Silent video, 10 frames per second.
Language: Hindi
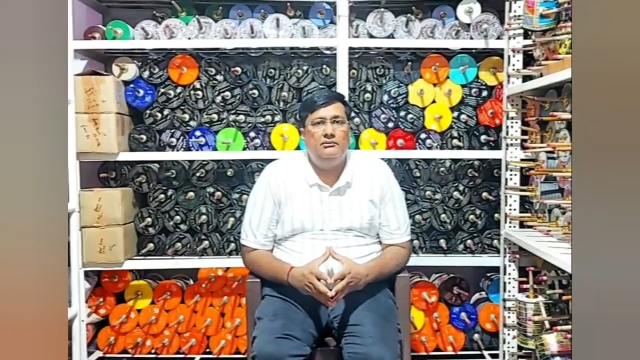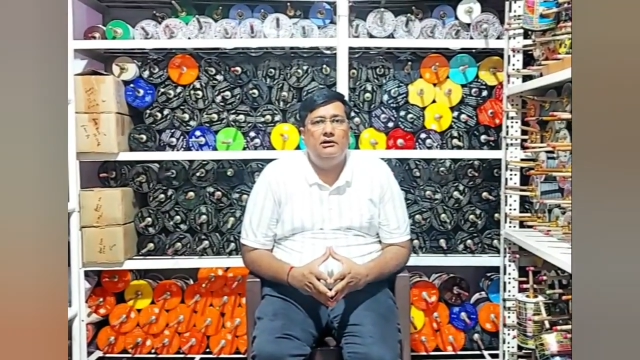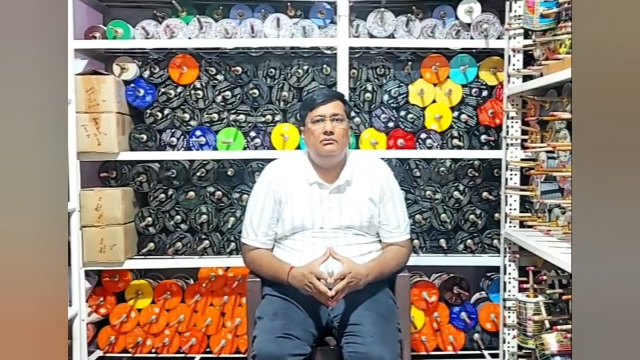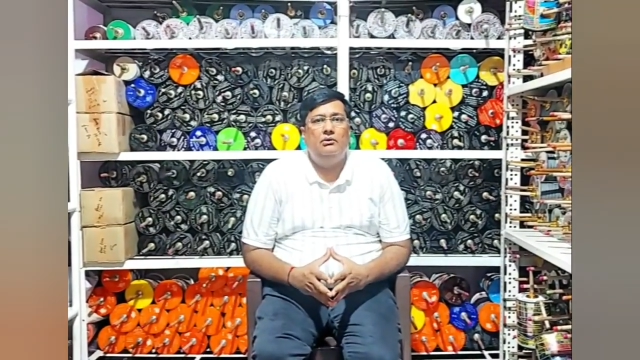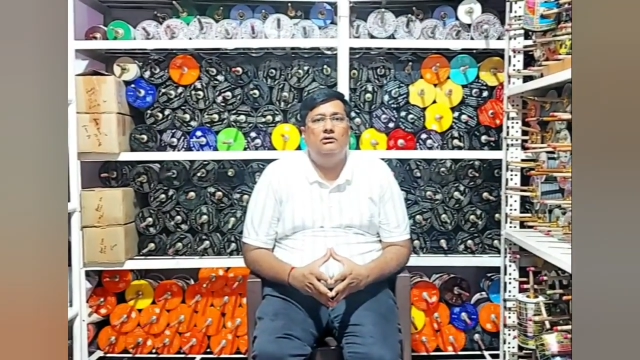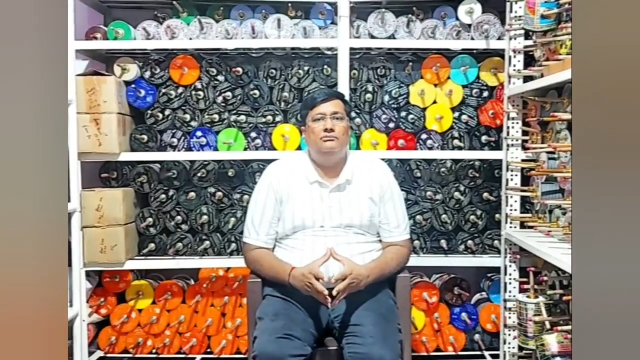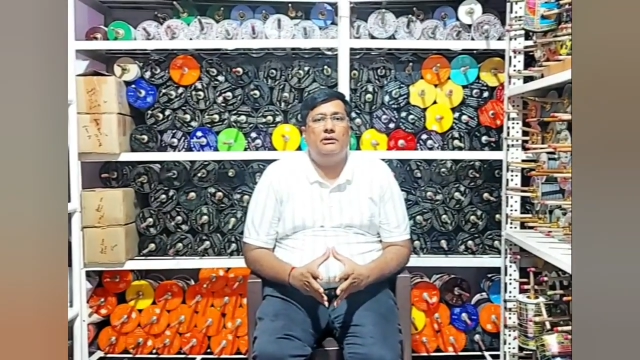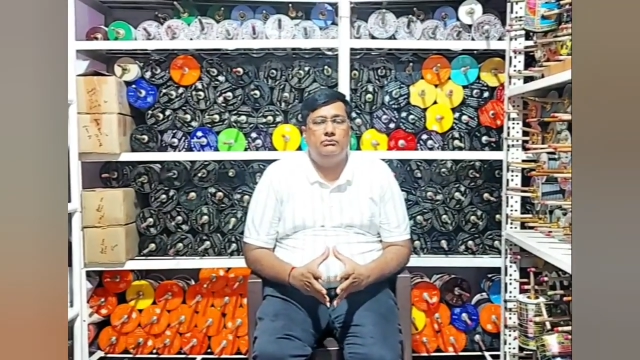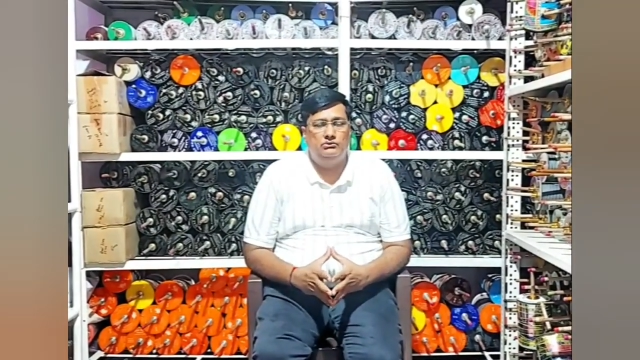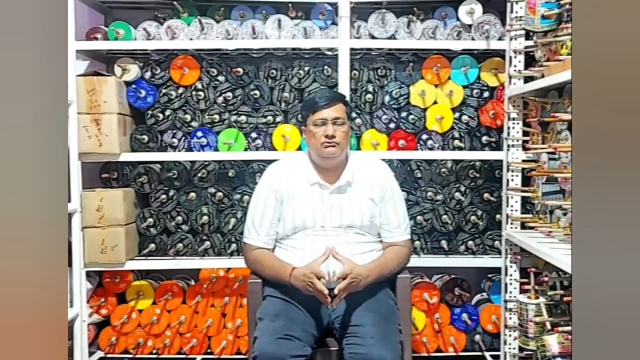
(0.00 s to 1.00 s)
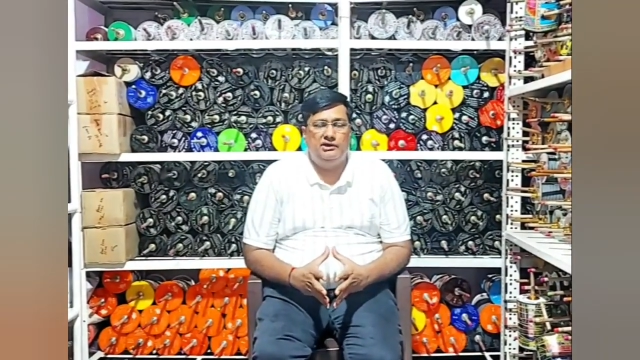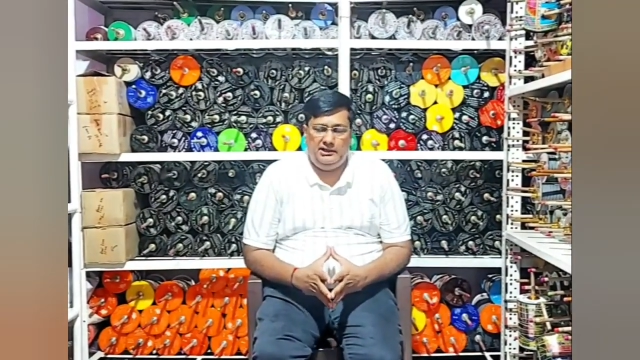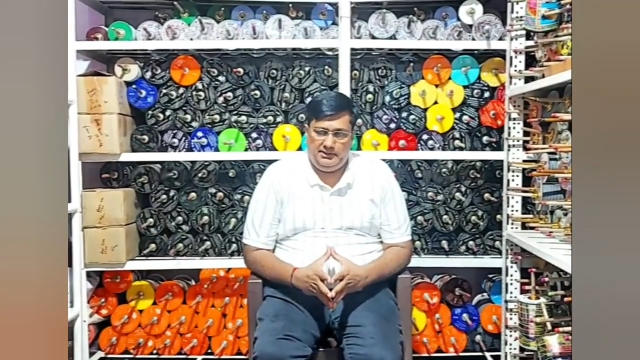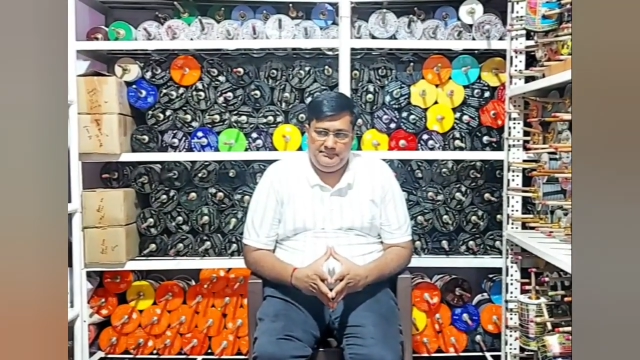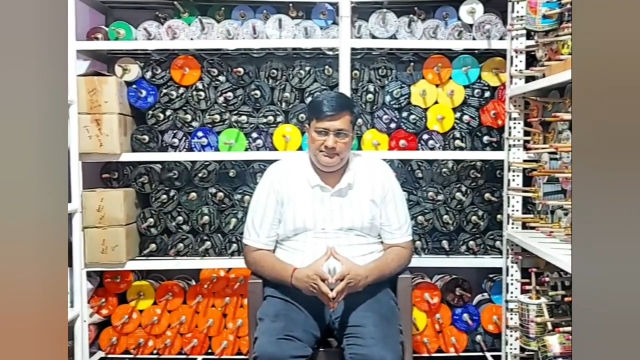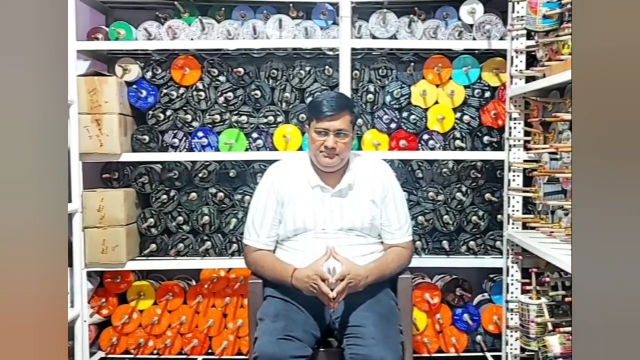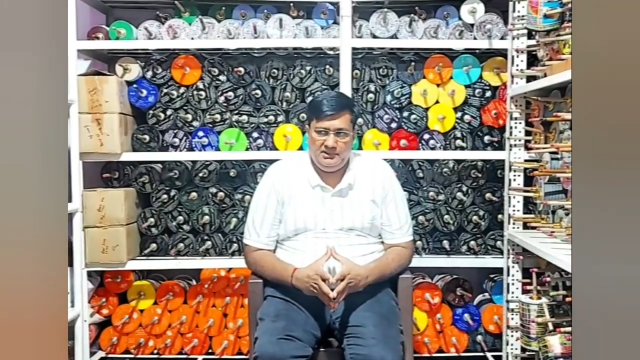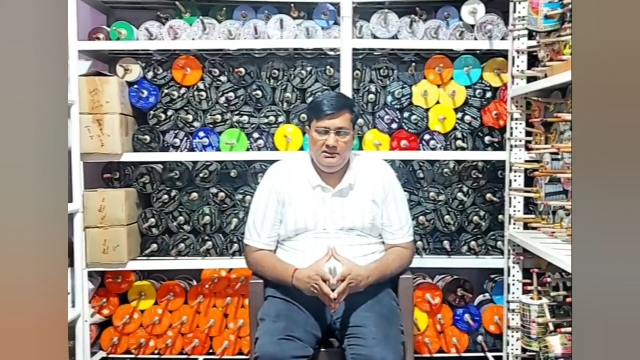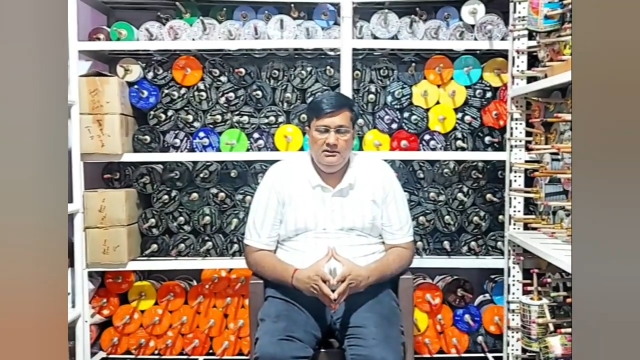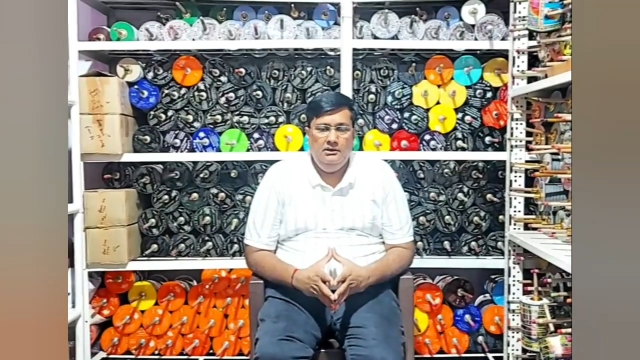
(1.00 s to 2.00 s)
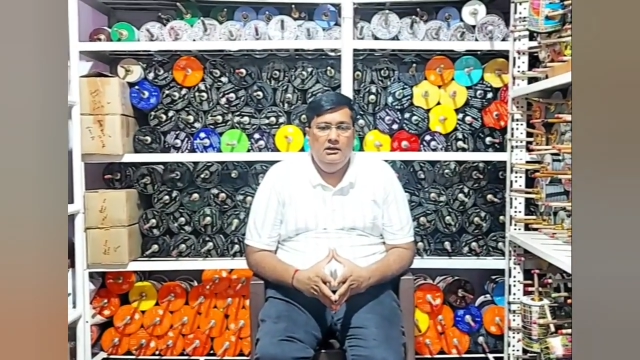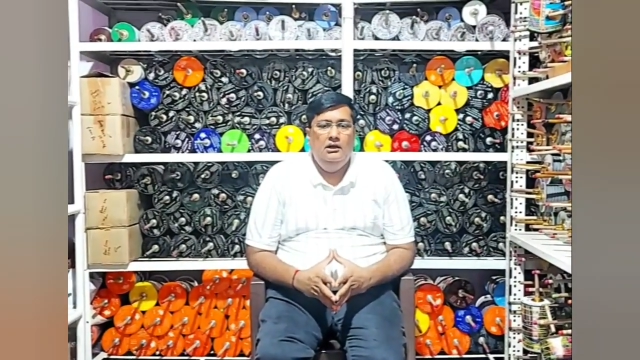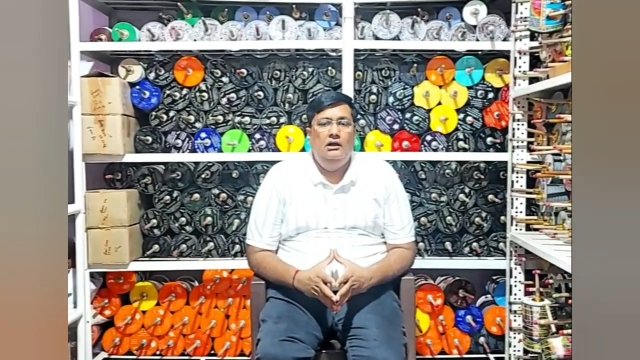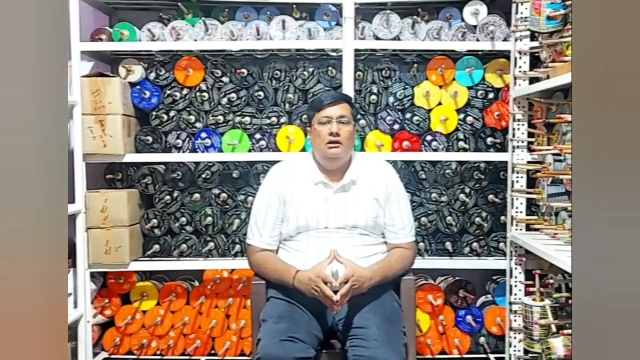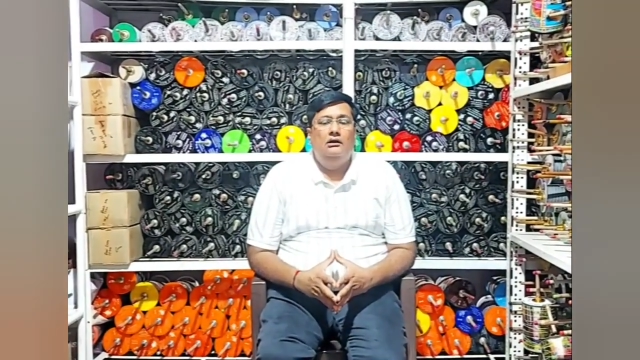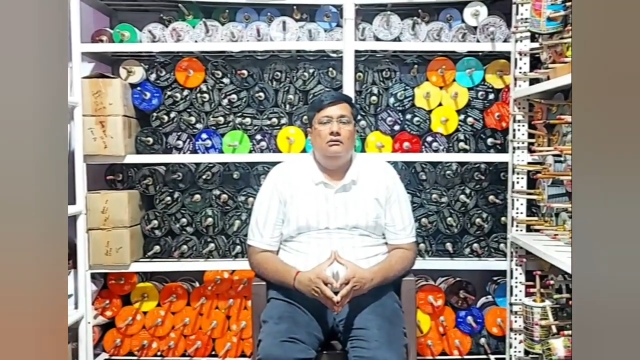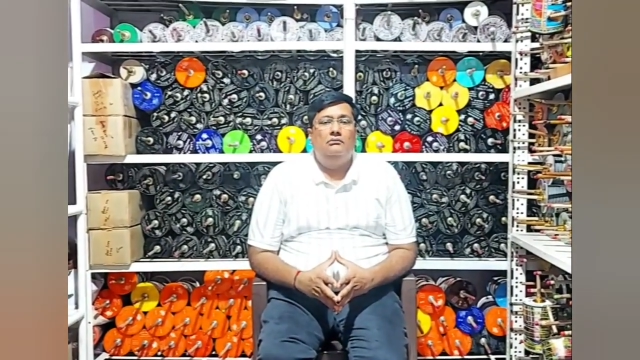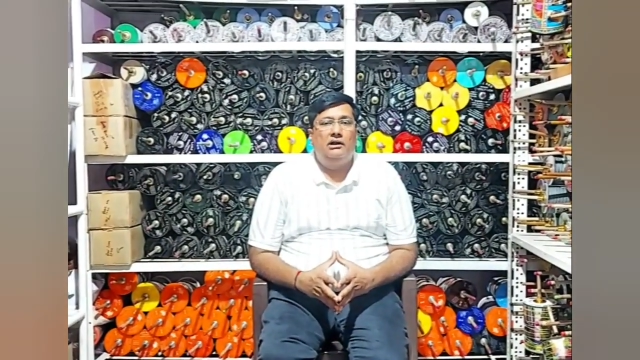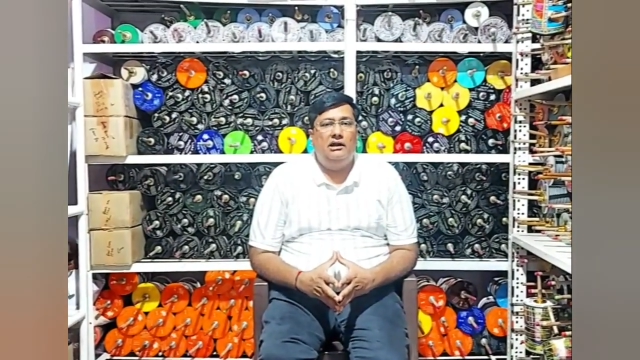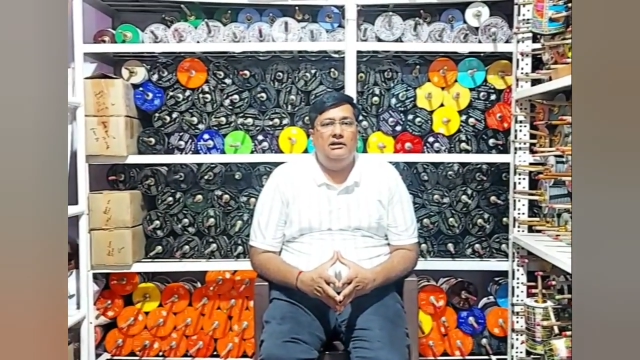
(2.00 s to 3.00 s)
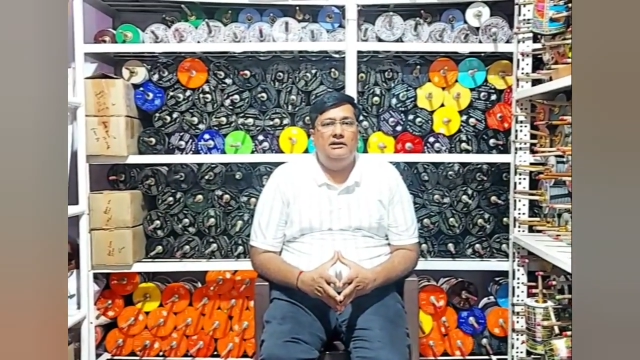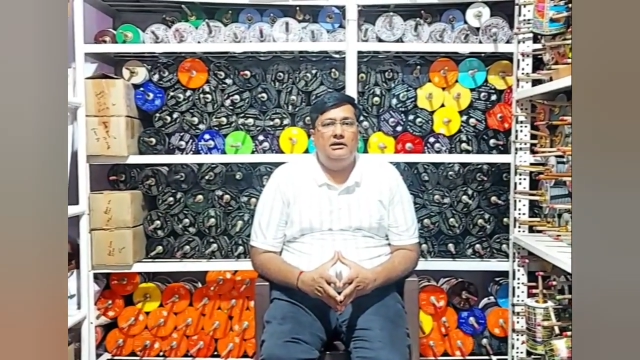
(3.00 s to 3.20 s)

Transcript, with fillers: हमारा बहुत प्रभुत्व है बरेली